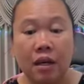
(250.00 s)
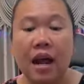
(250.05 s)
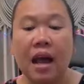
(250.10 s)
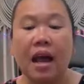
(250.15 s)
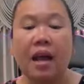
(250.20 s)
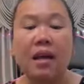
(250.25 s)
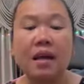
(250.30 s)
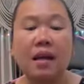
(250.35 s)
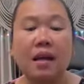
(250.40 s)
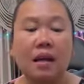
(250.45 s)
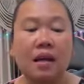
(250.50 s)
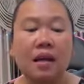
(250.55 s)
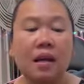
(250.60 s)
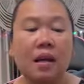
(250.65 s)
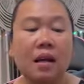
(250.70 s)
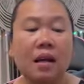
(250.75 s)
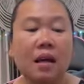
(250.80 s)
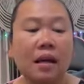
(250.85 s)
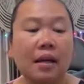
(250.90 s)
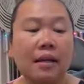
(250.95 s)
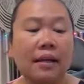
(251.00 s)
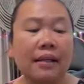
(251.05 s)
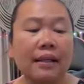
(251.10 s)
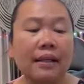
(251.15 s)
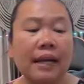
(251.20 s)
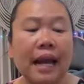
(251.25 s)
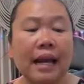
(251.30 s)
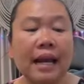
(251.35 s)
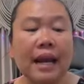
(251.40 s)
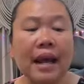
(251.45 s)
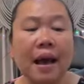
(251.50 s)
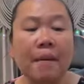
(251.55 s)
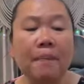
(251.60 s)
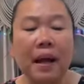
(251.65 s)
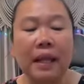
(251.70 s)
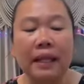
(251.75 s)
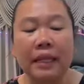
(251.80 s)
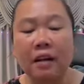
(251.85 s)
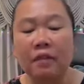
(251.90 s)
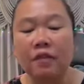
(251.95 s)
Nah, karena
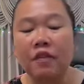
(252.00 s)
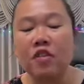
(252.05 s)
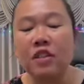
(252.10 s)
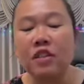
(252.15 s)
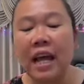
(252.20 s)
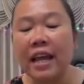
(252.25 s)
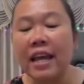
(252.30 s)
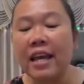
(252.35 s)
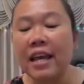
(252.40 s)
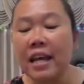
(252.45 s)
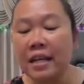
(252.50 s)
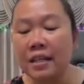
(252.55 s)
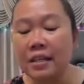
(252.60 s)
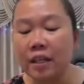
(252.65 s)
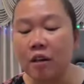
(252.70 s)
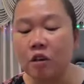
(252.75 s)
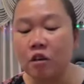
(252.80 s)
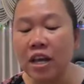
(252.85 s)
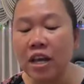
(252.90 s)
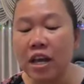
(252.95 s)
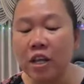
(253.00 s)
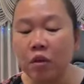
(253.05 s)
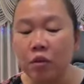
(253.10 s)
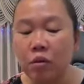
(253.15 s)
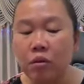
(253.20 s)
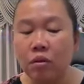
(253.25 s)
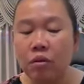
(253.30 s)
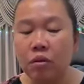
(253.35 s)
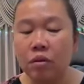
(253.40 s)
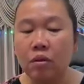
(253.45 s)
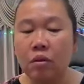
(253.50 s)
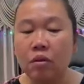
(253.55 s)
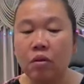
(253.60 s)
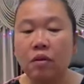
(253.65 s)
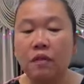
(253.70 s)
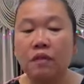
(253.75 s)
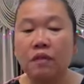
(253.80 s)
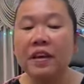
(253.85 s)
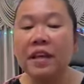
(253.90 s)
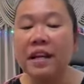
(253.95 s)
apa? Telepon saya ya resikonya itu
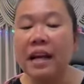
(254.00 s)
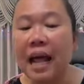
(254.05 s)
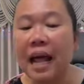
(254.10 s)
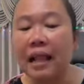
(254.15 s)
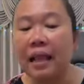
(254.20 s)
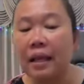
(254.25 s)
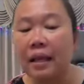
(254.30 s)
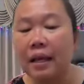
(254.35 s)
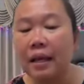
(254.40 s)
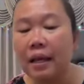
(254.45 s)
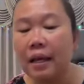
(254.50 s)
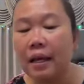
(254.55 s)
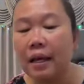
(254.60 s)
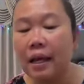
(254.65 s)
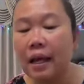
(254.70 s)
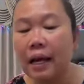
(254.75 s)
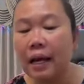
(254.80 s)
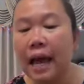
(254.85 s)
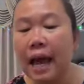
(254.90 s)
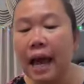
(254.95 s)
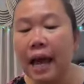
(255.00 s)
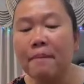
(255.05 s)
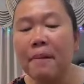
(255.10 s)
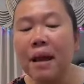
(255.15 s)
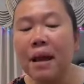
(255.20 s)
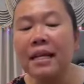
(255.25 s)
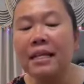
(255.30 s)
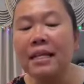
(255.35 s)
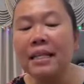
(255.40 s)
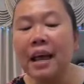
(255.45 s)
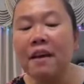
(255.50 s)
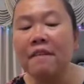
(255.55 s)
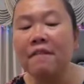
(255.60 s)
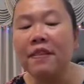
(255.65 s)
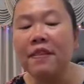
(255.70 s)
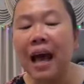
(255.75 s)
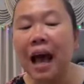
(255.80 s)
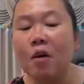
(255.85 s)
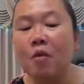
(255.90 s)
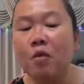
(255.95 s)
viral. Lah emangnya saya
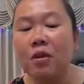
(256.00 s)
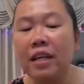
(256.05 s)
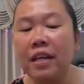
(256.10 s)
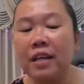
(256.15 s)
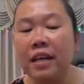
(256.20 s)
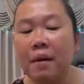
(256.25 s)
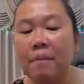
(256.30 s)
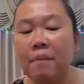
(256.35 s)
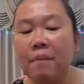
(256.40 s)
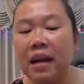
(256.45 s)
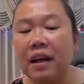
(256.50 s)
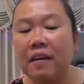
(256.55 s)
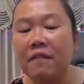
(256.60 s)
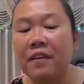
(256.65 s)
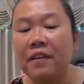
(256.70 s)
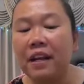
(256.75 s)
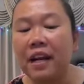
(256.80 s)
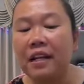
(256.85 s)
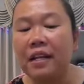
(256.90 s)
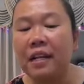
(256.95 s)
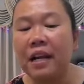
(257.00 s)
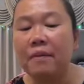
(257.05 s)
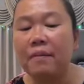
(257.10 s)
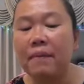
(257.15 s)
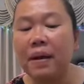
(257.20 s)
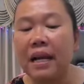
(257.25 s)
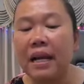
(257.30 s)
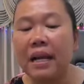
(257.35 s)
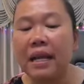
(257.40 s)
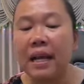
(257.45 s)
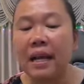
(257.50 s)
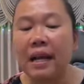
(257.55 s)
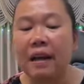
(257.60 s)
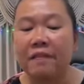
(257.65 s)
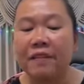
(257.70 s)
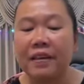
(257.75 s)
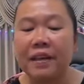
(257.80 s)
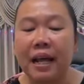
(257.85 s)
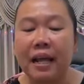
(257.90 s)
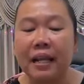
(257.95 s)
tahu nih yang mana viral dan mana yang
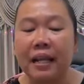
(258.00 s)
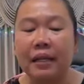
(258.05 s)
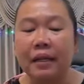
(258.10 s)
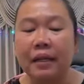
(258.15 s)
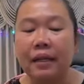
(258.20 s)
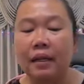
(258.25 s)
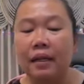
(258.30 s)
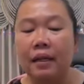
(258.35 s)
nggak viral.